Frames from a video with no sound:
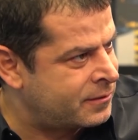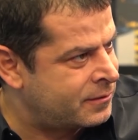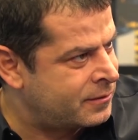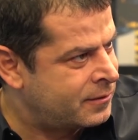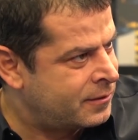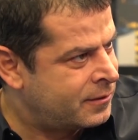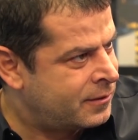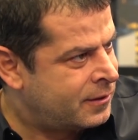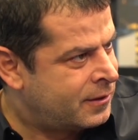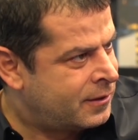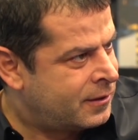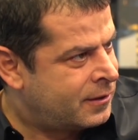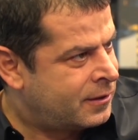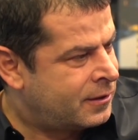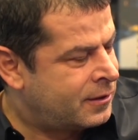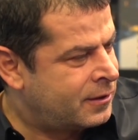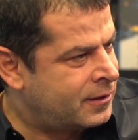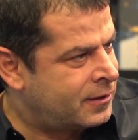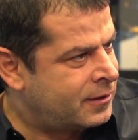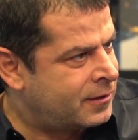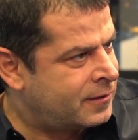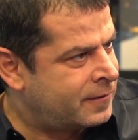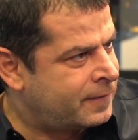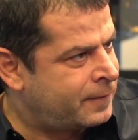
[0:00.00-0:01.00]
Evet.
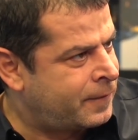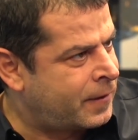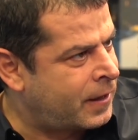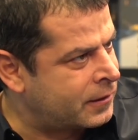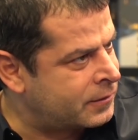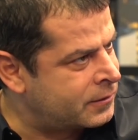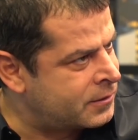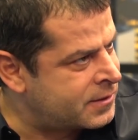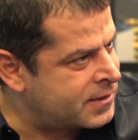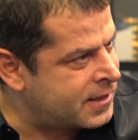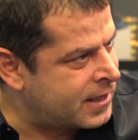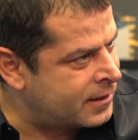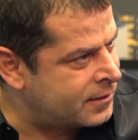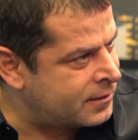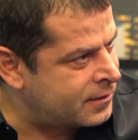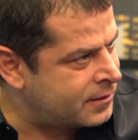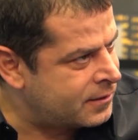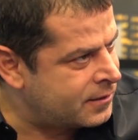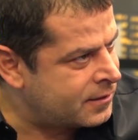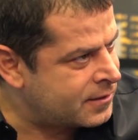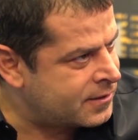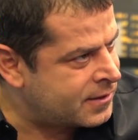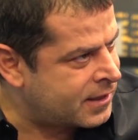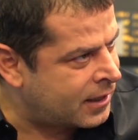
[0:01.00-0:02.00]
Ee, Fathers and
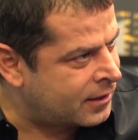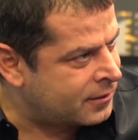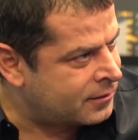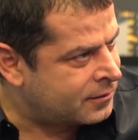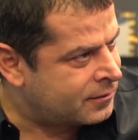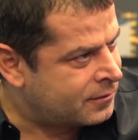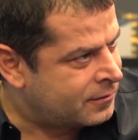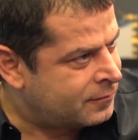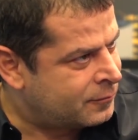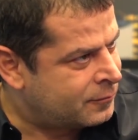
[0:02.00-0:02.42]
Son.